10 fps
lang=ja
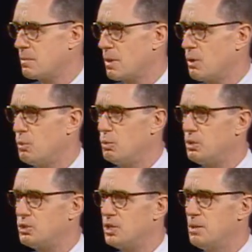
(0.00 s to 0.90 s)
骨を
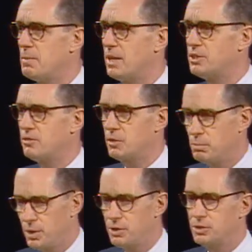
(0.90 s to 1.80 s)
震わせるかもしれ
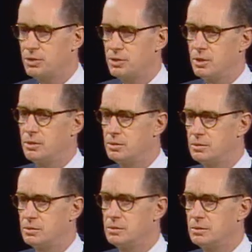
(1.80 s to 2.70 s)
ません。
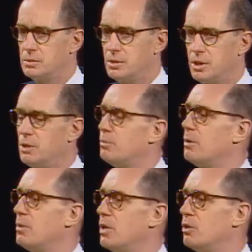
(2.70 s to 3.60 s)
多くの場合、
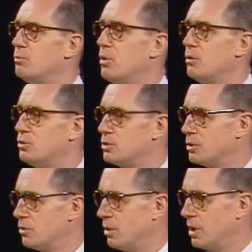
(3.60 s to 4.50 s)
心
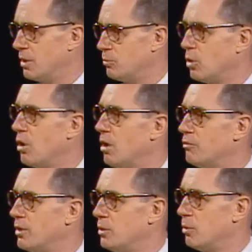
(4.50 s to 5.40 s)
が内に燃え
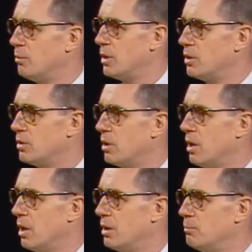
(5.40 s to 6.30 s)
るのを感じま
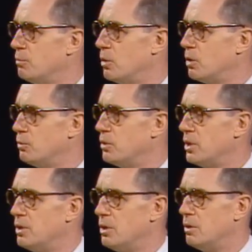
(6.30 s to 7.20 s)
す。静
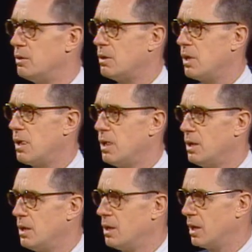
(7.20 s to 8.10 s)
かに、しか
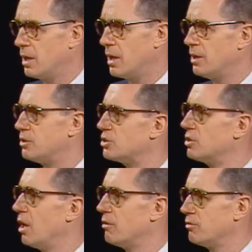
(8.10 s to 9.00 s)
し思いを
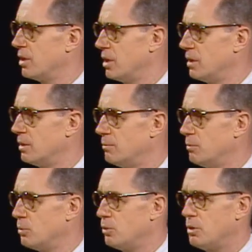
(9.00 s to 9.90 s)
高め、
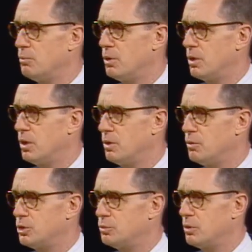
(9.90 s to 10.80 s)
新しい確信
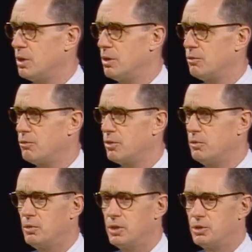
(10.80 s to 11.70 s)
を与えてくれるよう
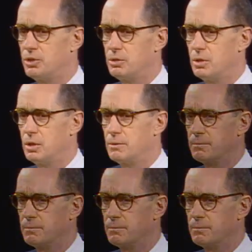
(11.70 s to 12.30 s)
に燃えるので